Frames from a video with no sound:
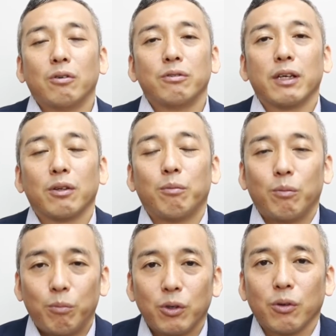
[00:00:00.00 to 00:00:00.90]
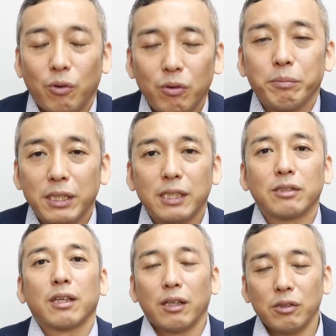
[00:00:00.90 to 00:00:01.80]
上のものを身に
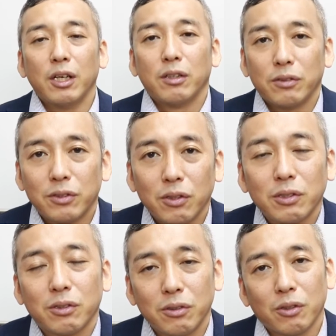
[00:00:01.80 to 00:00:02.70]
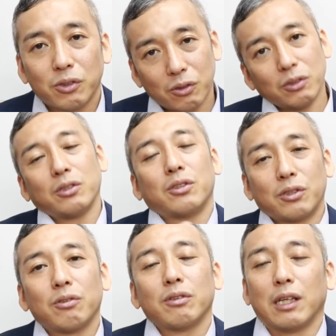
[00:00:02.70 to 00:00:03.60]
つけるそうするとちょっとず
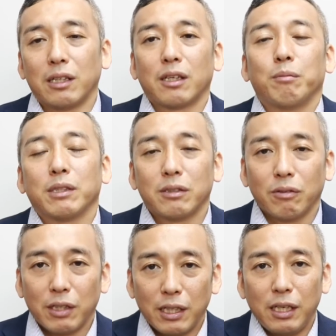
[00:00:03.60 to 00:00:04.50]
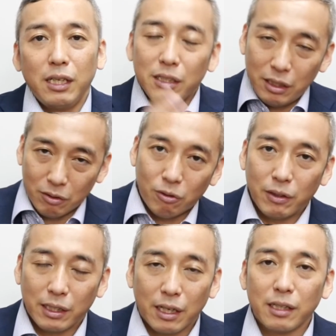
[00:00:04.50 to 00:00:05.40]
つ強くなってきますのでね一気にこう
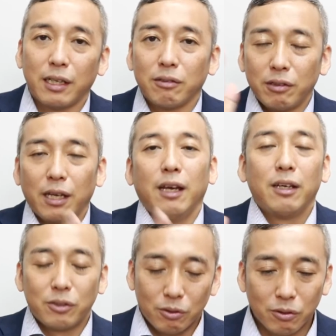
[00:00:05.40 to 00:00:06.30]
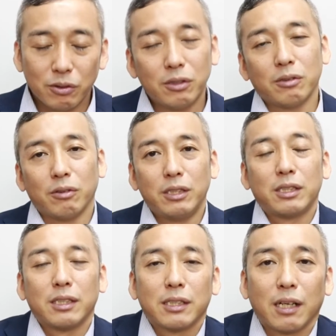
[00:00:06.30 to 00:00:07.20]
はならないのでちょっとずつを意
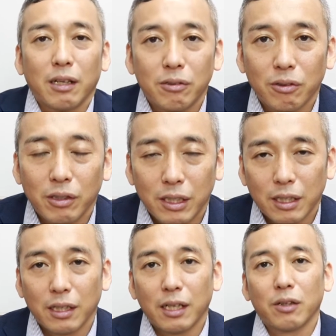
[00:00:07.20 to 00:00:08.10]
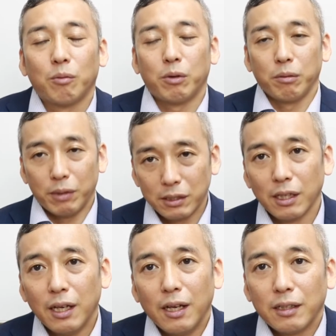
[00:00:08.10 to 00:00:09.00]
識されるといいかなと思いま
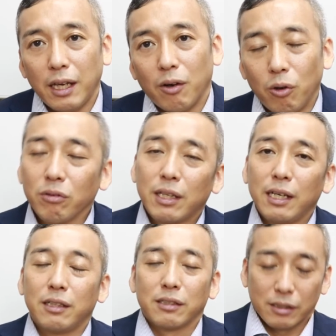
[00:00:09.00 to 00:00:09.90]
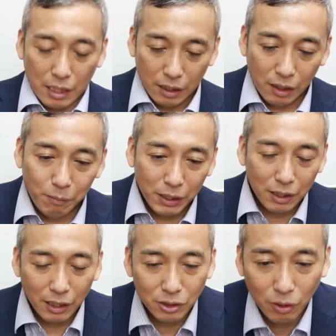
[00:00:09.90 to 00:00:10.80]
すで本題ですが
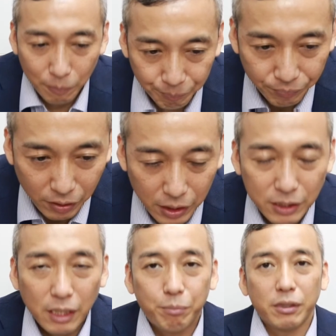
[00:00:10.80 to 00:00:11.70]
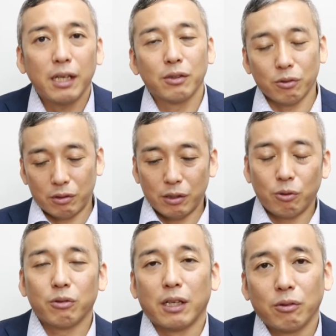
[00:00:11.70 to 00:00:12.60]
イミテーション偽ブランドって
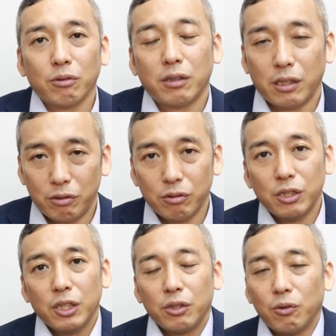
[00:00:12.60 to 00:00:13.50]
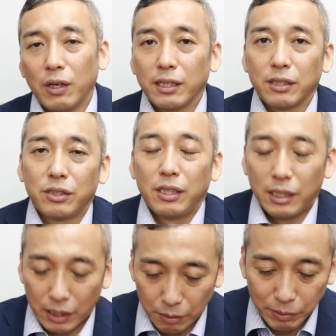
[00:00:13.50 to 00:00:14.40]
どうなのっていうお話
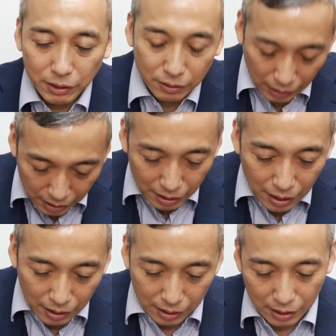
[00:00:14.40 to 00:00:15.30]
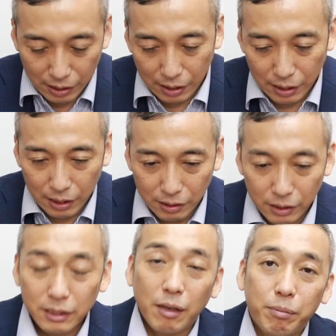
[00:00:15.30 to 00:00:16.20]
になりますがあ
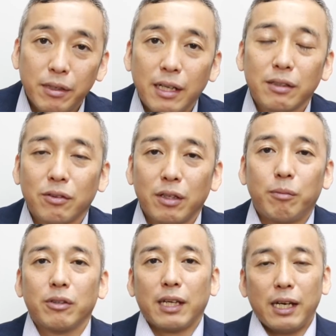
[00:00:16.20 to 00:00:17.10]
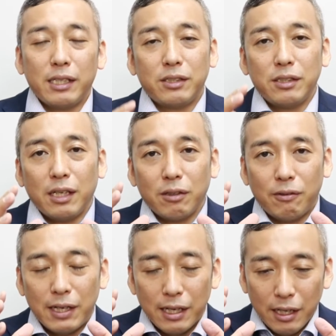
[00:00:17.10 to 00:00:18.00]
偽ブランドでも大事な
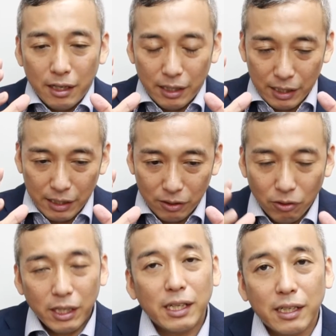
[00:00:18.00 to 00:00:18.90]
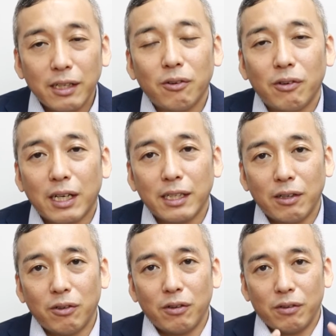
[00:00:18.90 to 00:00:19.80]
のはあどれだけのお
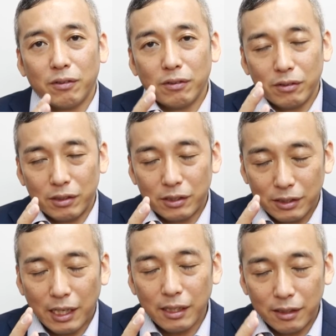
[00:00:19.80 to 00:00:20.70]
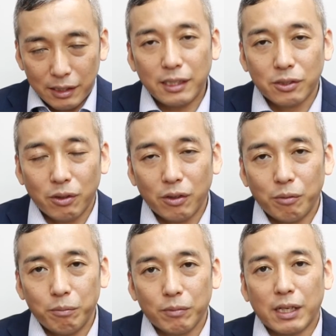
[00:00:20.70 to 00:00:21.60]
金を使ってそれ
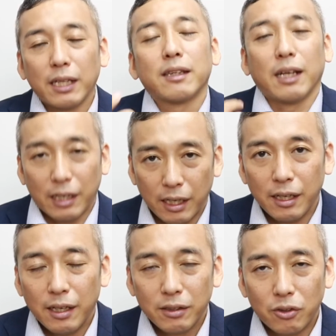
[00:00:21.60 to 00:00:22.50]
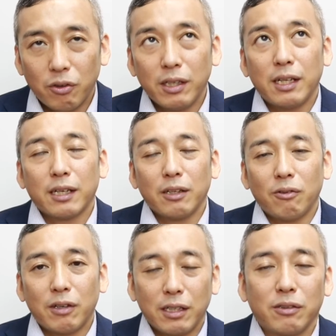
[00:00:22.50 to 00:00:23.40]
を買ったかどれだけ
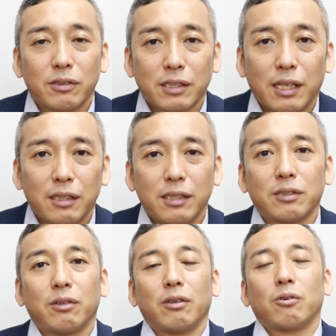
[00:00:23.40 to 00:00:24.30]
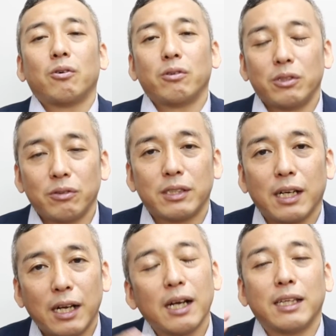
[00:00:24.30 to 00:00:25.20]
のお金を使ってそれを購入し
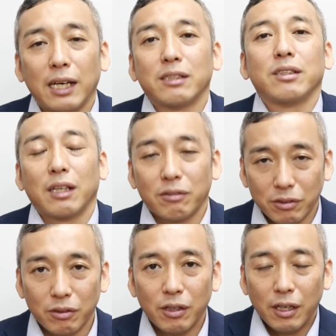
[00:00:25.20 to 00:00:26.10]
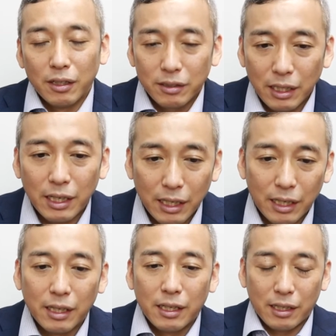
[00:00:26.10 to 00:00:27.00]
たかが大事なんですよだか
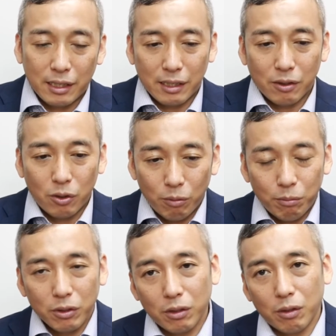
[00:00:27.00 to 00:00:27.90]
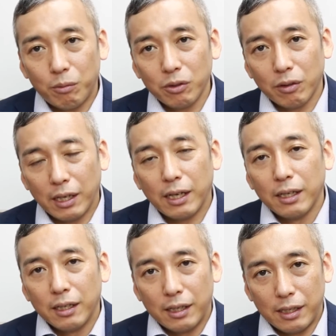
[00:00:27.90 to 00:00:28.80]
らあ本物のもの
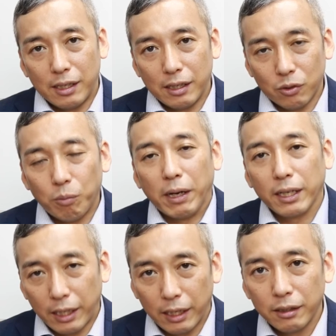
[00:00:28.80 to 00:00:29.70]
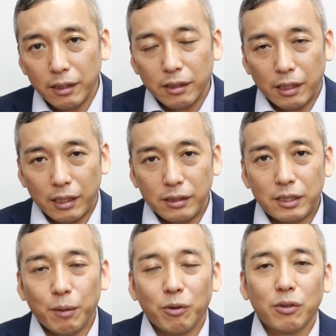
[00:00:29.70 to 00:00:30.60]
があ5万円え
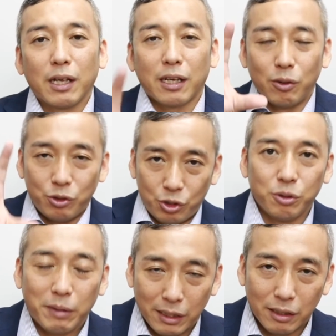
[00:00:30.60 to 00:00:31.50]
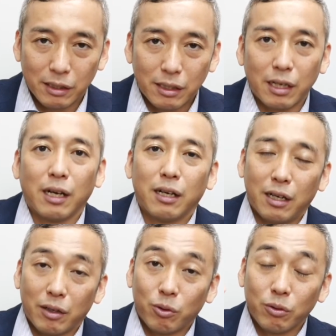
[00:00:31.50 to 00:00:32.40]
偽物だけど10万だった
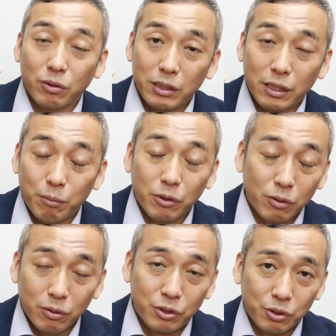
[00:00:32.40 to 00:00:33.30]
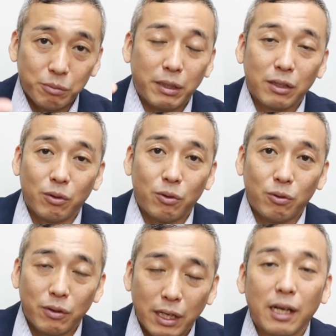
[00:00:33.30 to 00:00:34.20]
らこの偽物の10万の
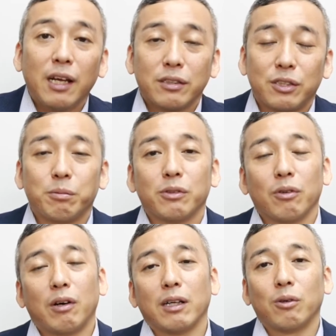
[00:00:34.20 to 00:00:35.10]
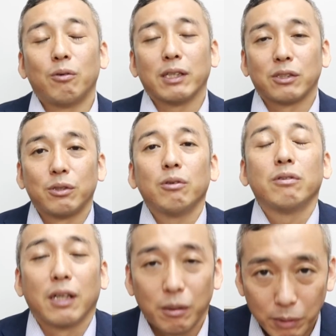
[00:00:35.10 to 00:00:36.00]
方が自分の波動は強
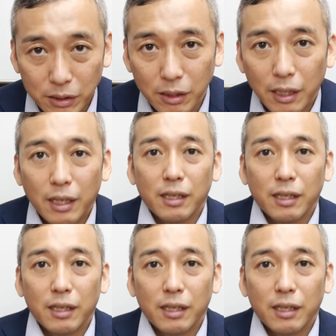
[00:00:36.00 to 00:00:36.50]
くなります。